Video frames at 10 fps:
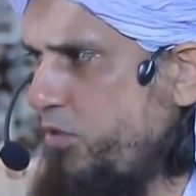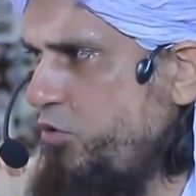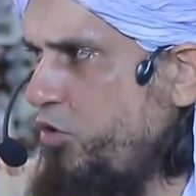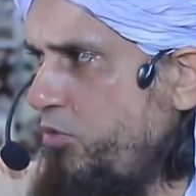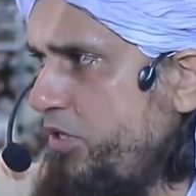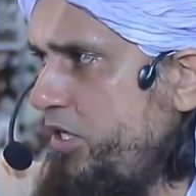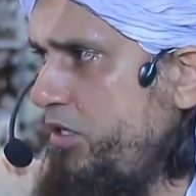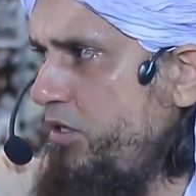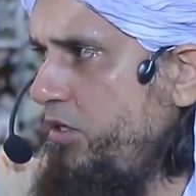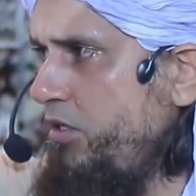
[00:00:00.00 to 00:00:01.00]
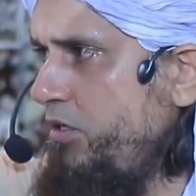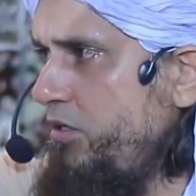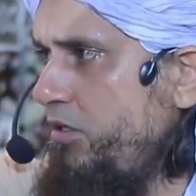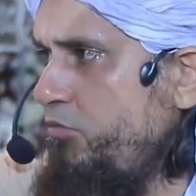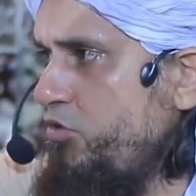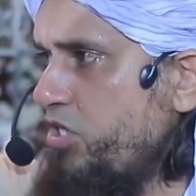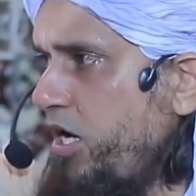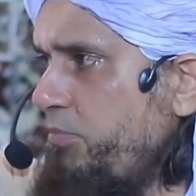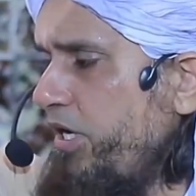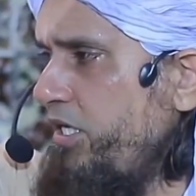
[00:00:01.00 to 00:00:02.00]
दूसरे मुल्कों में वो
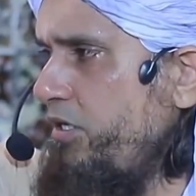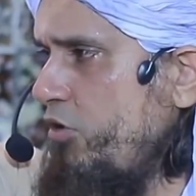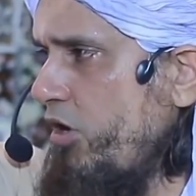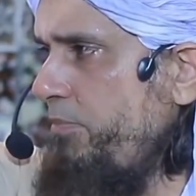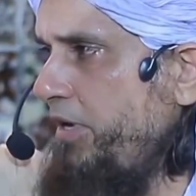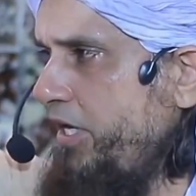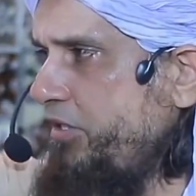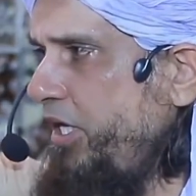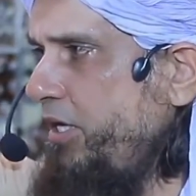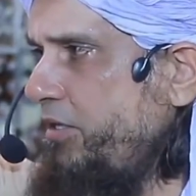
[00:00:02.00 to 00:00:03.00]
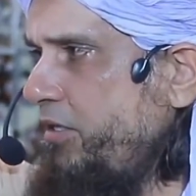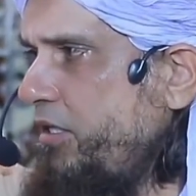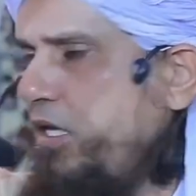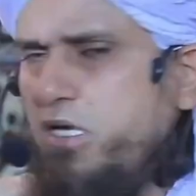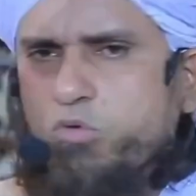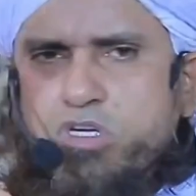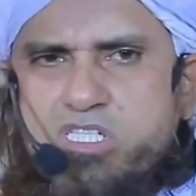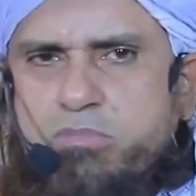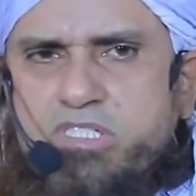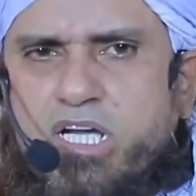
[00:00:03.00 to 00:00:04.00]
साहब कहीं यूरोप में रहते हैं
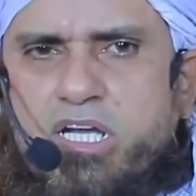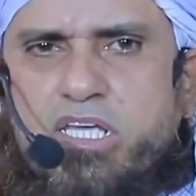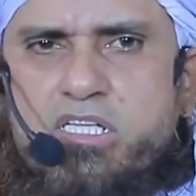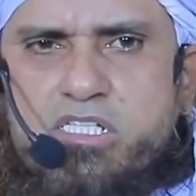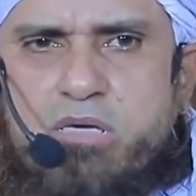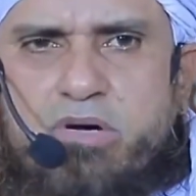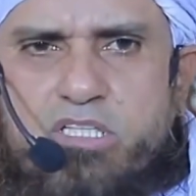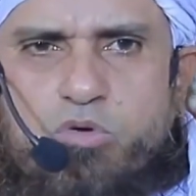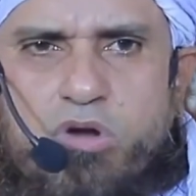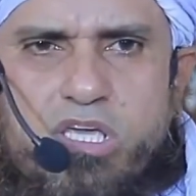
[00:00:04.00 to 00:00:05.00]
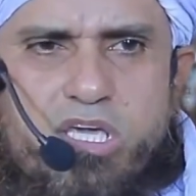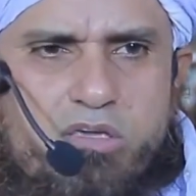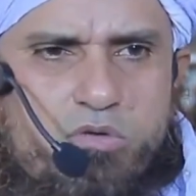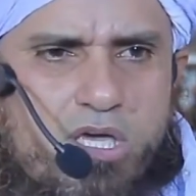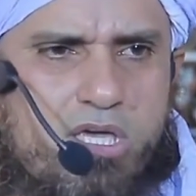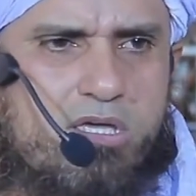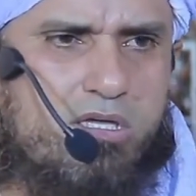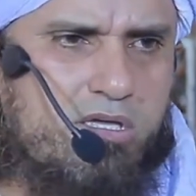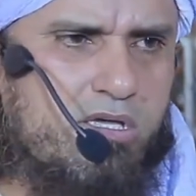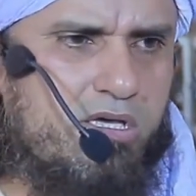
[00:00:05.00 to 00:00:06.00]
कोई समझेगा नहीं किसकी बात हो रही है क्योंकि
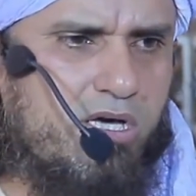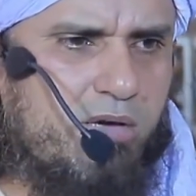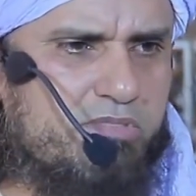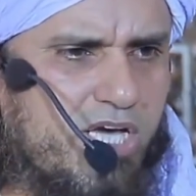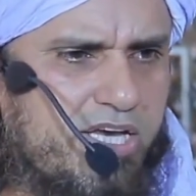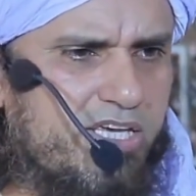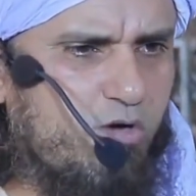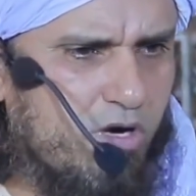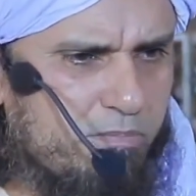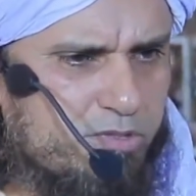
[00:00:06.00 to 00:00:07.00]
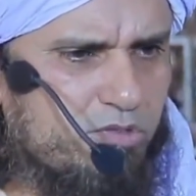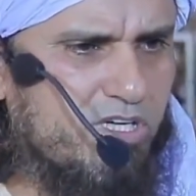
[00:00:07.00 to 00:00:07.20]
अब ज़ाहिर है यूरोप